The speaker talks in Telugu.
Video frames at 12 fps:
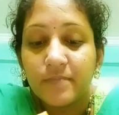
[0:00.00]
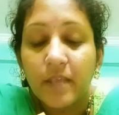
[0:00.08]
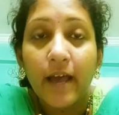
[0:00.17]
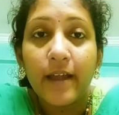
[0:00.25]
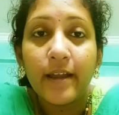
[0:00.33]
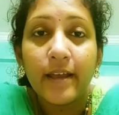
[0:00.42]

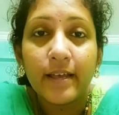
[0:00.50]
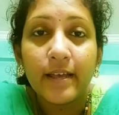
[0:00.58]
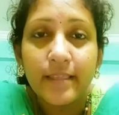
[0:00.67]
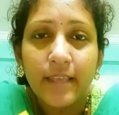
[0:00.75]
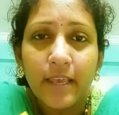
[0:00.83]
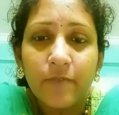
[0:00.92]
అండ్
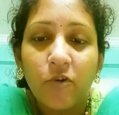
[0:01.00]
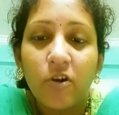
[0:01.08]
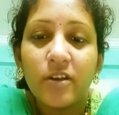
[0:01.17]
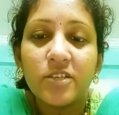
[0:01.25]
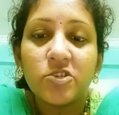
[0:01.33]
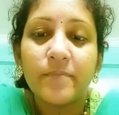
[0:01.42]
ఈ
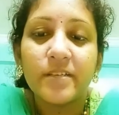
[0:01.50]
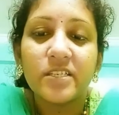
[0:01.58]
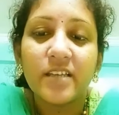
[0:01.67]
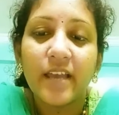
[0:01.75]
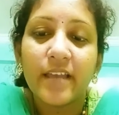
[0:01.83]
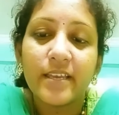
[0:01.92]
ఫోన్ని
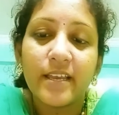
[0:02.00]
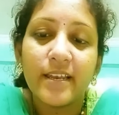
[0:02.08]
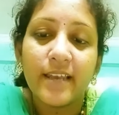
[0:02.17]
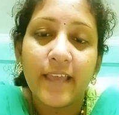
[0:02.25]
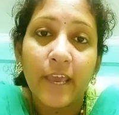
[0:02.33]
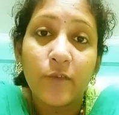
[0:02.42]
చూపించడానికి
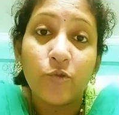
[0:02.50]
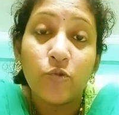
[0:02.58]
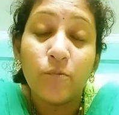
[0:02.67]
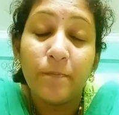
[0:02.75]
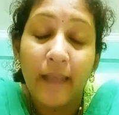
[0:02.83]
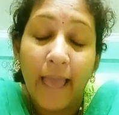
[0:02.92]
లేదు
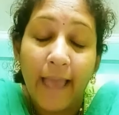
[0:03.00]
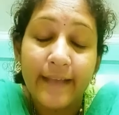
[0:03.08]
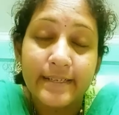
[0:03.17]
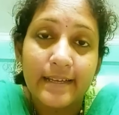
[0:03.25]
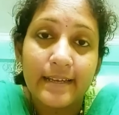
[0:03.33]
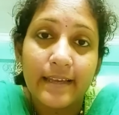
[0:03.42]
బ్లాక్
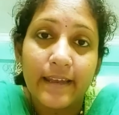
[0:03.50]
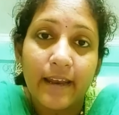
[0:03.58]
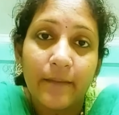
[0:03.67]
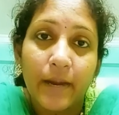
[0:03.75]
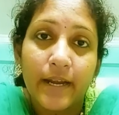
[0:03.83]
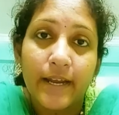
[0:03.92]
కలర్
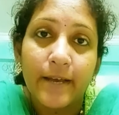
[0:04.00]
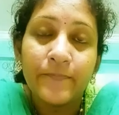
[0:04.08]
అనమాట